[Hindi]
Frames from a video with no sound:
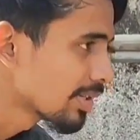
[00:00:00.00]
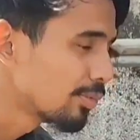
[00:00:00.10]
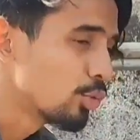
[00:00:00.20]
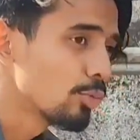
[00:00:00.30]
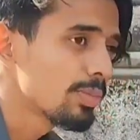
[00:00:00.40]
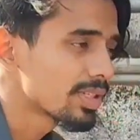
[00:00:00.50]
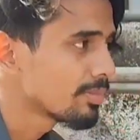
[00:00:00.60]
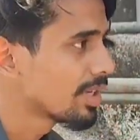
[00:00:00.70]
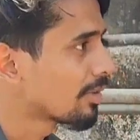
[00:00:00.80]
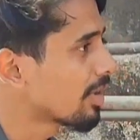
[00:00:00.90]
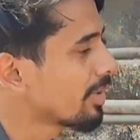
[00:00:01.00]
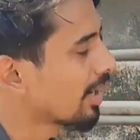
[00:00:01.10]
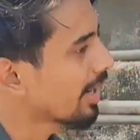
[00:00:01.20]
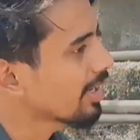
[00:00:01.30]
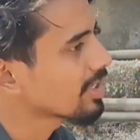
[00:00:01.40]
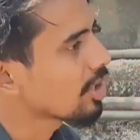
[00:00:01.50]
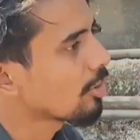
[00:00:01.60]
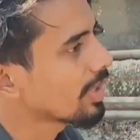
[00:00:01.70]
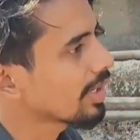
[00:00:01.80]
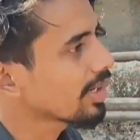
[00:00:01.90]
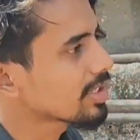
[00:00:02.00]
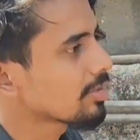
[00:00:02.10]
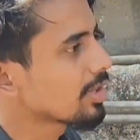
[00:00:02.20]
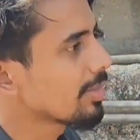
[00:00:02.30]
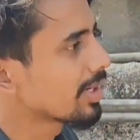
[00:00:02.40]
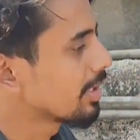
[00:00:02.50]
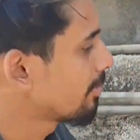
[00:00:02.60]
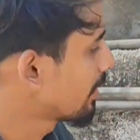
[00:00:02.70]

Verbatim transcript: सिर्फ धूप में सब जानवर भी हटाएंगे छाव में करेंगे सब एकदम एक्टिव